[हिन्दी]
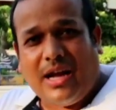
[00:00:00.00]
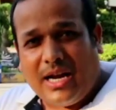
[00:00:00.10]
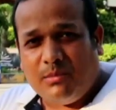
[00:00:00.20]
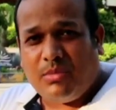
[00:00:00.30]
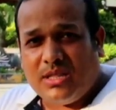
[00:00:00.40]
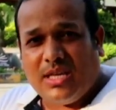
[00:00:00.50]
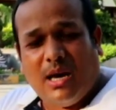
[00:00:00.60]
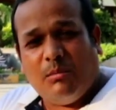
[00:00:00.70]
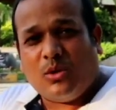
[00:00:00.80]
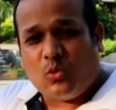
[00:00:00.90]
गाड़ी बंद है
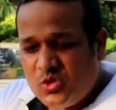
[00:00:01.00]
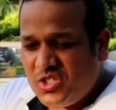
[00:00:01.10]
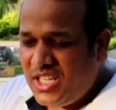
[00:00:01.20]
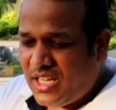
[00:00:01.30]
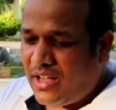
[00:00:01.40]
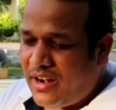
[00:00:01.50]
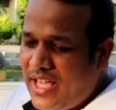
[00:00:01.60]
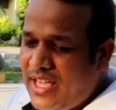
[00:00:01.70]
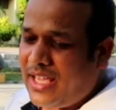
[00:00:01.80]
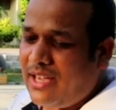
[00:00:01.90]
हमने कुछ नहीं करना
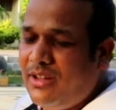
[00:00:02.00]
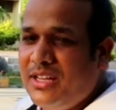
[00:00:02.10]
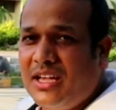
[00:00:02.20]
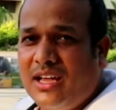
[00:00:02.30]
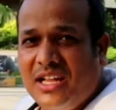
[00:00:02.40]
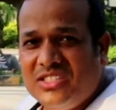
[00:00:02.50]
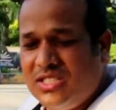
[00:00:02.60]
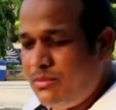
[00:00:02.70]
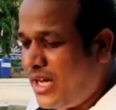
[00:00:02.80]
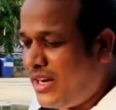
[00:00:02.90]
है केवल ये क्लच
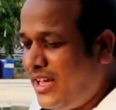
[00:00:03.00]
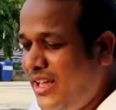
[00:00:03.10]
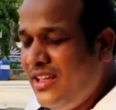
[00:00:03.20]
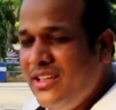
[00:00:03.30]
दबाना है